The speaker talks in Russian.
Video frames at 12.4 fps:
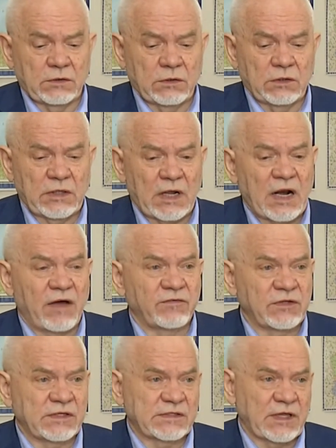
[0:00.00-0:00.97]
ну, на
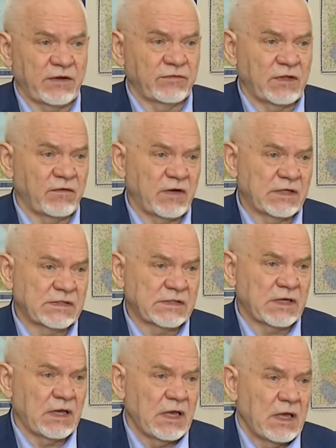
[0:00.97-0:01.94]
равных
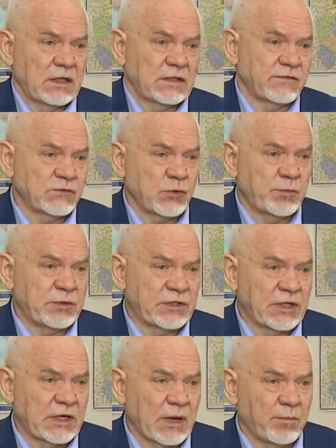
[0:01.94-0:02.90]
соревноваться на
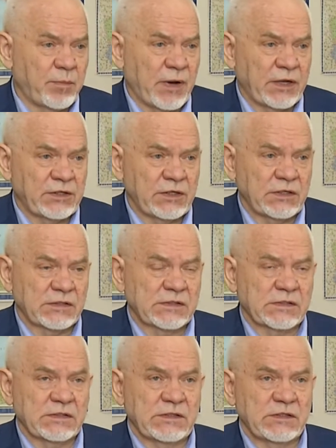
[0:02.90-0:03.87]
вступительной кампании
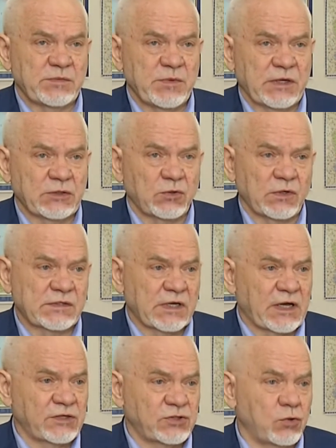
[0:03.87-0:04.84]
с детьми, которые
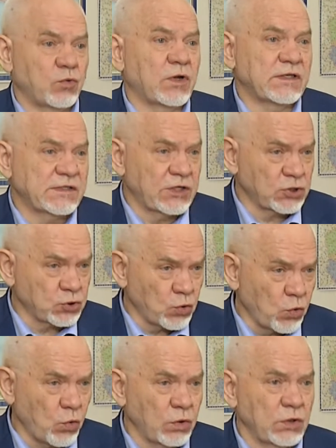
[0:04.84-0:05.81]
заканчивали украинские
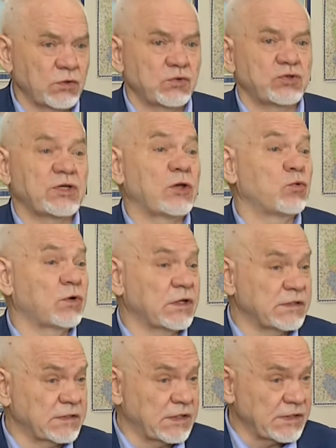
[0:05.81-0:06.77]
школы, изучали
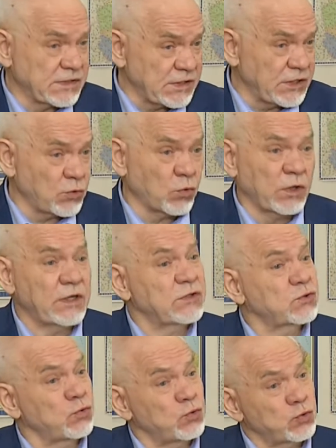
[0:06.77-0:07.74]
украинский язык,
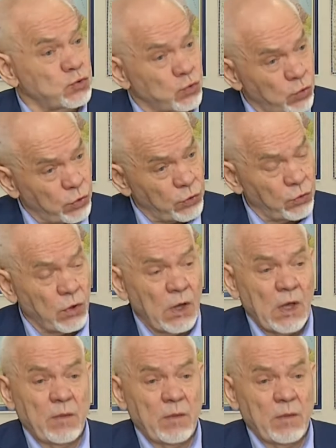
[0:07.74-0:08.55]
украинскую историю,